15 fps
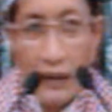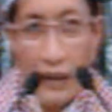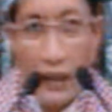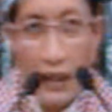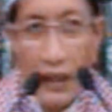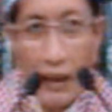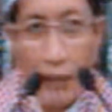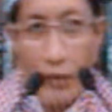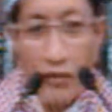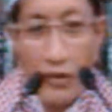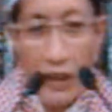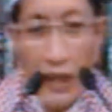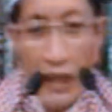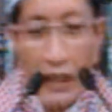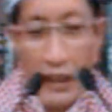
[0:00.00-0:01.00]
Yang kami
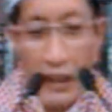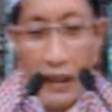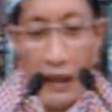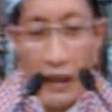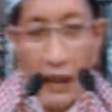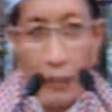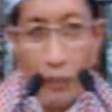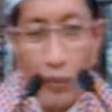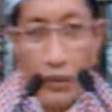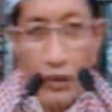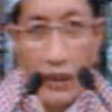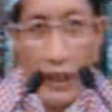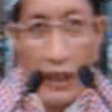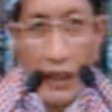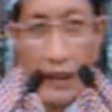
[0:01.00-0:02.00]
sadari adalah puncak